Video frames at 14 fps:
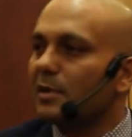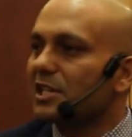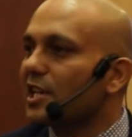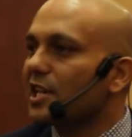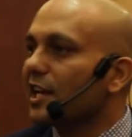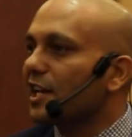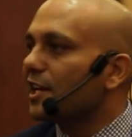में
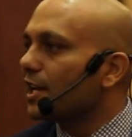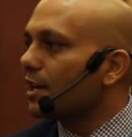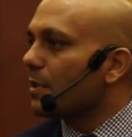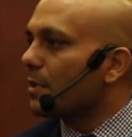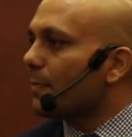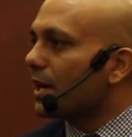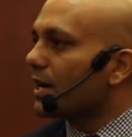सेकेंड ईयर
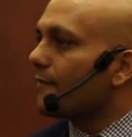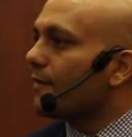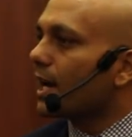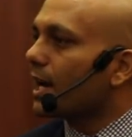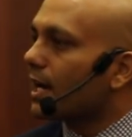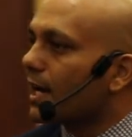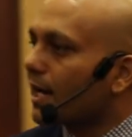में पढ़ने
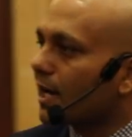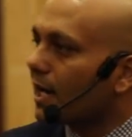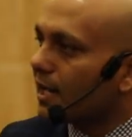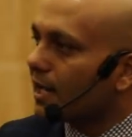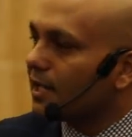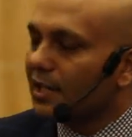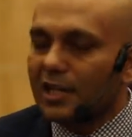वाला
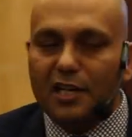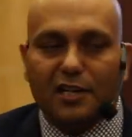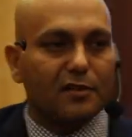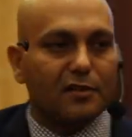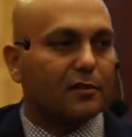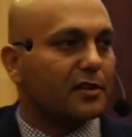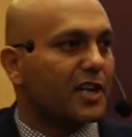लड़का
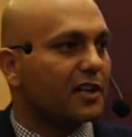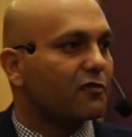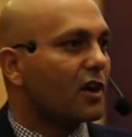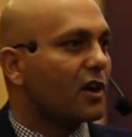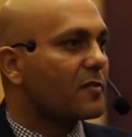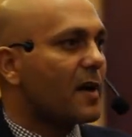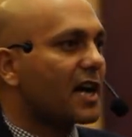
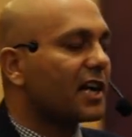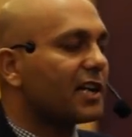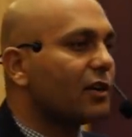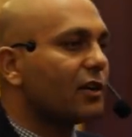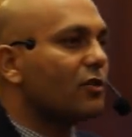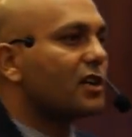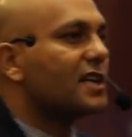नेटवर्क
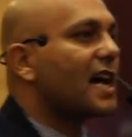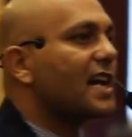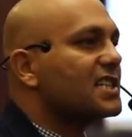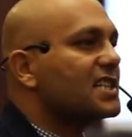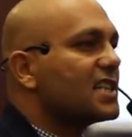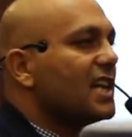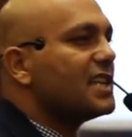मार्केटिंग और
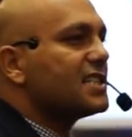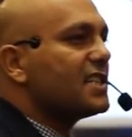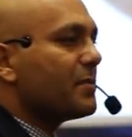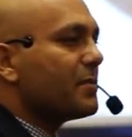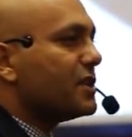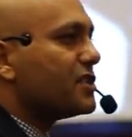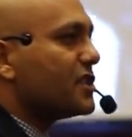डायरेक्ट सेलिंग से अपनी